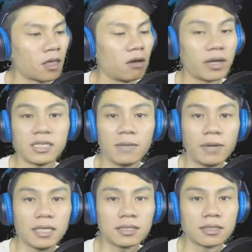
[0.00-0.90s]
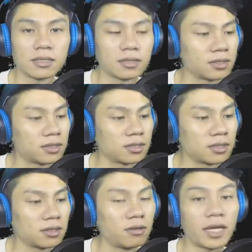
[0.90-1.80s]
oke siap guys
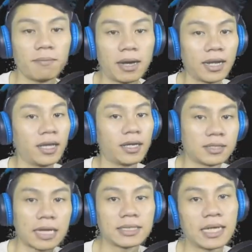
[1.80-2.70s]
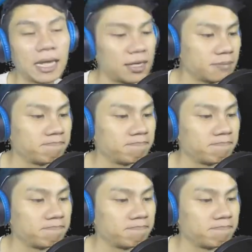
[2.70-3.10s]
oke mari saksikan